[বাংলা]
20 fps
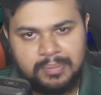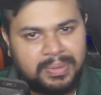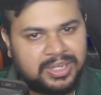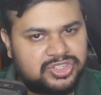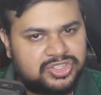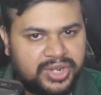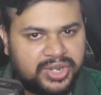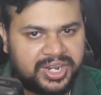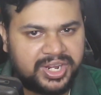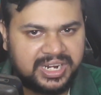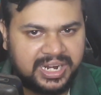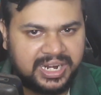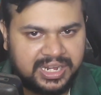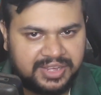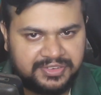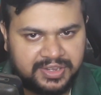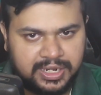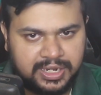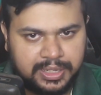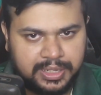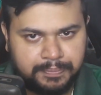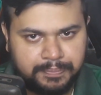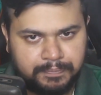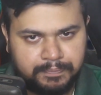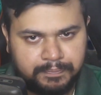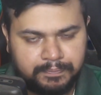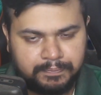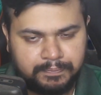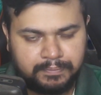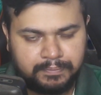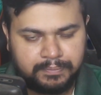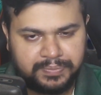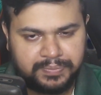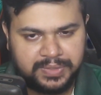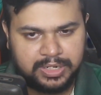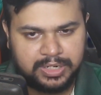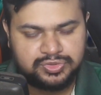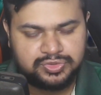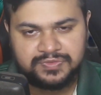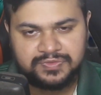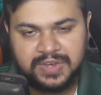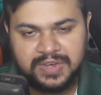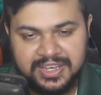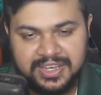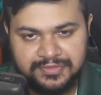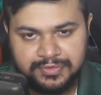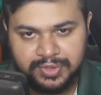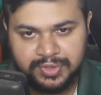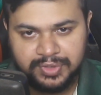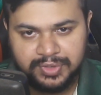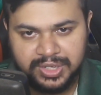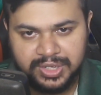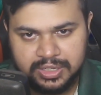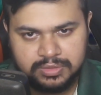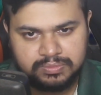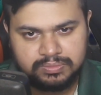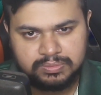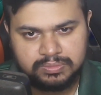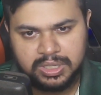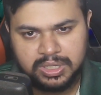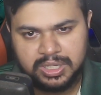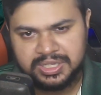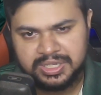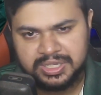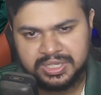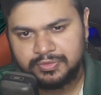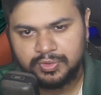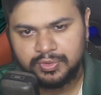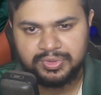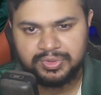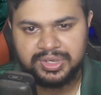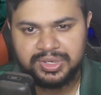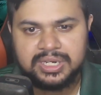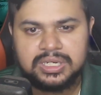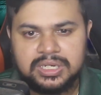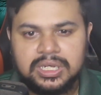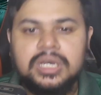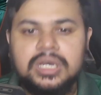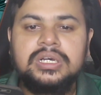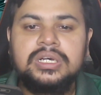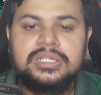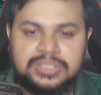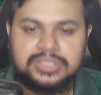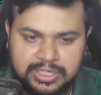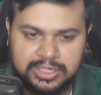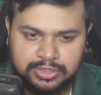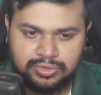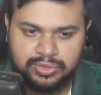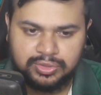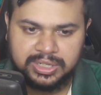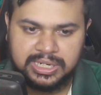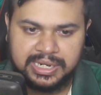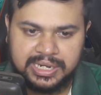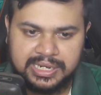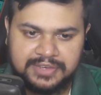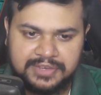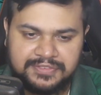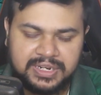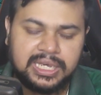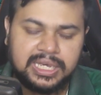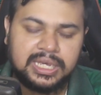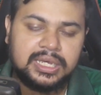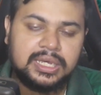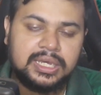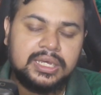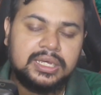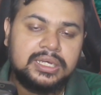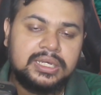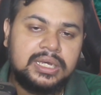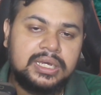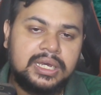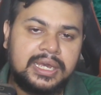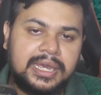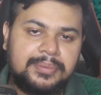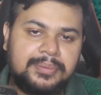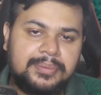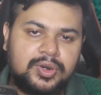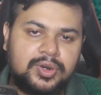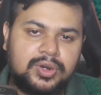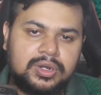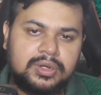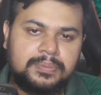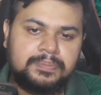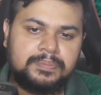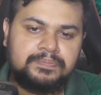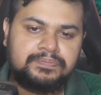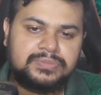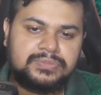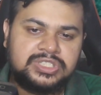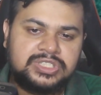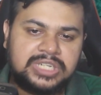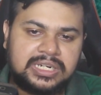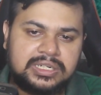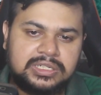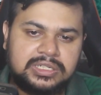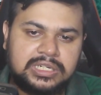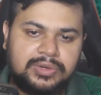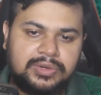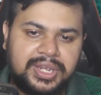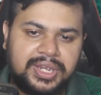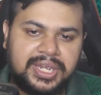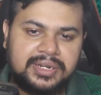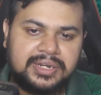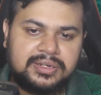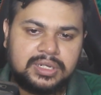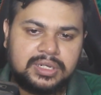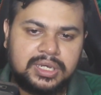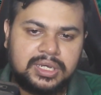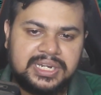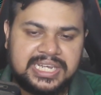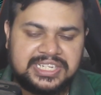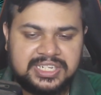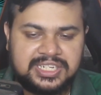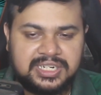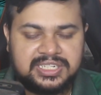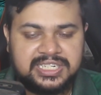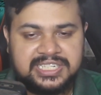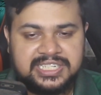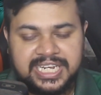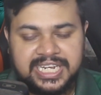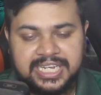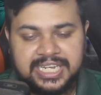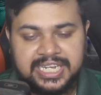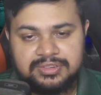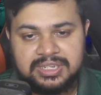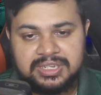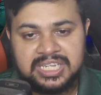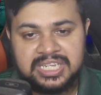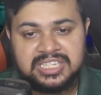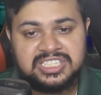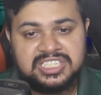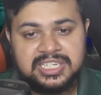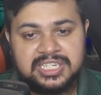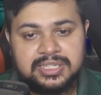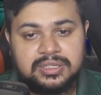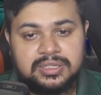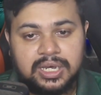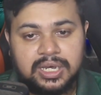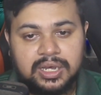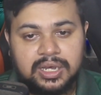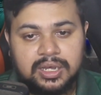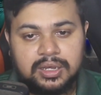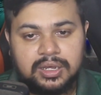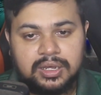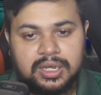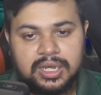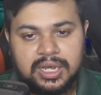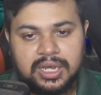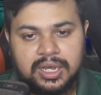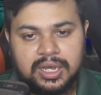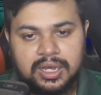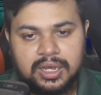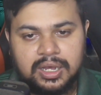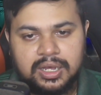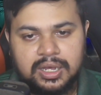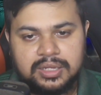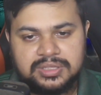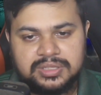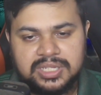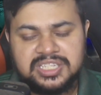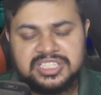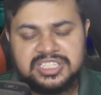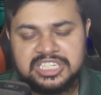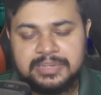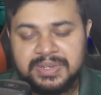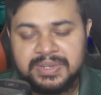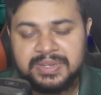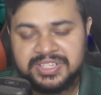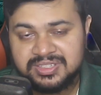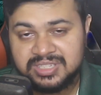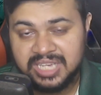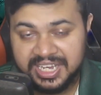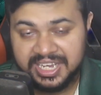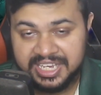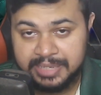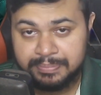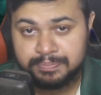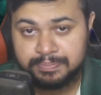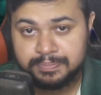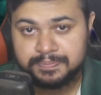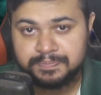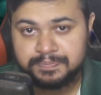পাঁচ উইকেট হারিয়ে ফেলে দে লুজ ফাইভ উইকেট আই থিঙ্ক ফোর উইকেট চারটে উইকেট হারিয়ে ফেলে এবং চারটা উইকেট নিয়েছিলেন সেক্ষেত্রে তানজিদ তানজিম হাসান সাকিব